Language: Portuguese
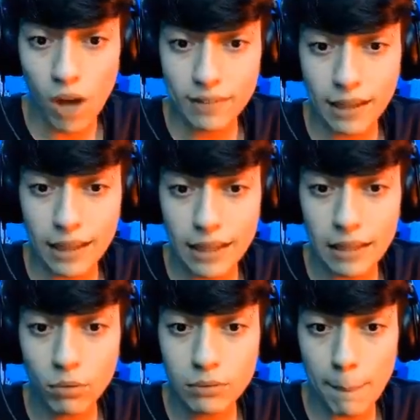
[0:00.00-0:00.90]
Nossa, galera,
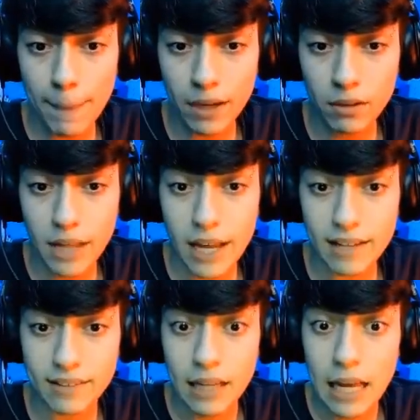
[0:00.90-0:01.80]
não tá pegando
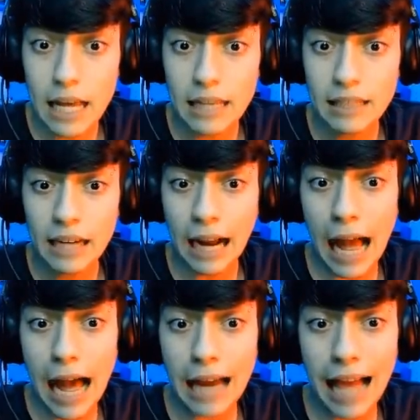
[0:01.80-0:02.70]
neles?
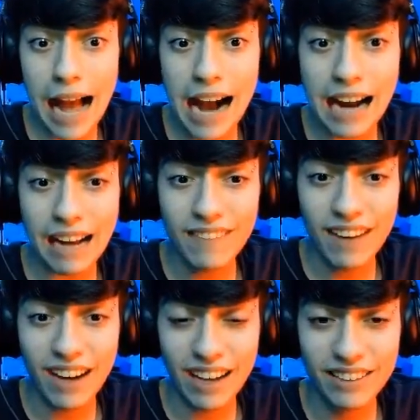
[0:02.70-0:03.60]
Caraca,
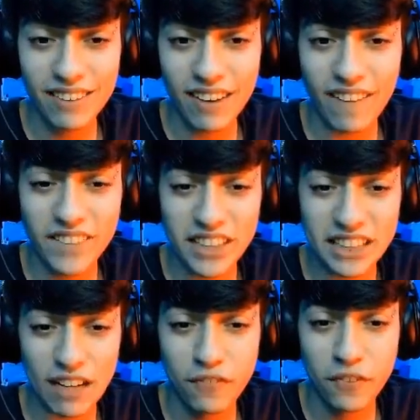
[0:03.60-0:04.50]
mano. O bicho tá